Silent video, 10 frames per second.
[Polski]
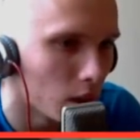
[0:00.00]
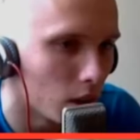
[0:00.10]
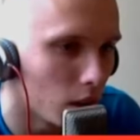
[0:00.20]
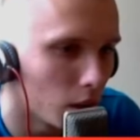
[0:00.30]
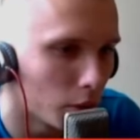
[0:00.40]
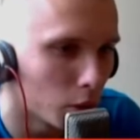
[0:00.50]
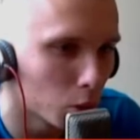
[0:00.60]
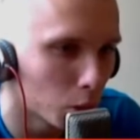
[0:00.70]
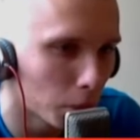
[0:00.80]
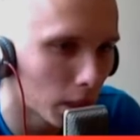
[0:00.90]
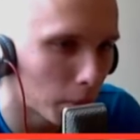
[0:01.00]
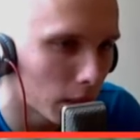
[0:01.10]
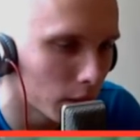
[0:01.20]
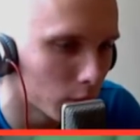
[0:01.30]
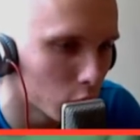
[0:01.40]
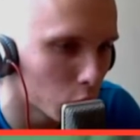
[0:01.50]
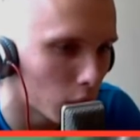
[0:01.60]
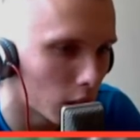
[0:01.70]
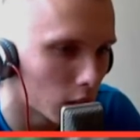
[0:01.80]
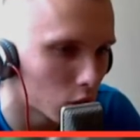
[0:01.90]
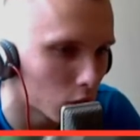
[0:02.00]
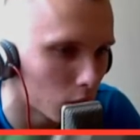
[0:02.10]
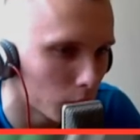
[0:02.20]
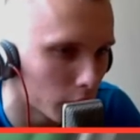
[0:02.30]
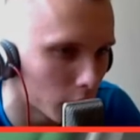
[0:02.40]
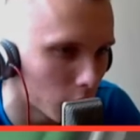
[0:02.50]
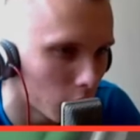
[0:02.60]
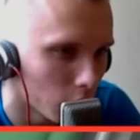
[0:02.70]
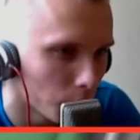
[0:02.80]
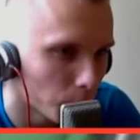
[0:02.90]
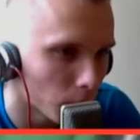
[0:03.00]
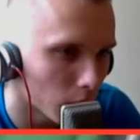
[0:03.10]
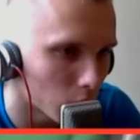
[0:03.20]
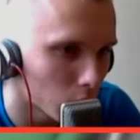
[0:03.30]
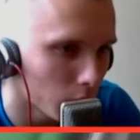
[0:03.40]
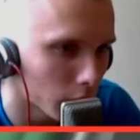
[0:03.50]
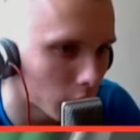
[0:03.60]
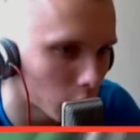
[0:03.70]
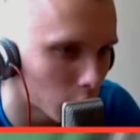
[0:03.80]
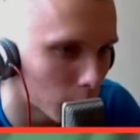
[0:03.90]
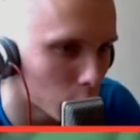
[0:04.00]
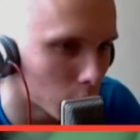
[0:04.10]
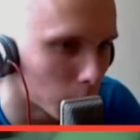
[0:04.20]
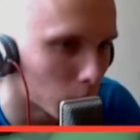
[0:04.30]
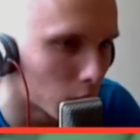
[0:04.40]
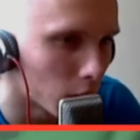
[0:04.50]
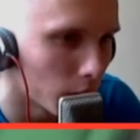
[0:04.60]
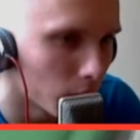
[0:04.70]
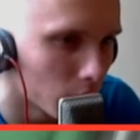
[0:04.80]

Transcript: E, wątróbka prawie wyszła, aczkolwiek... Aczkolwiek jeszcze się tam trzyma trochę.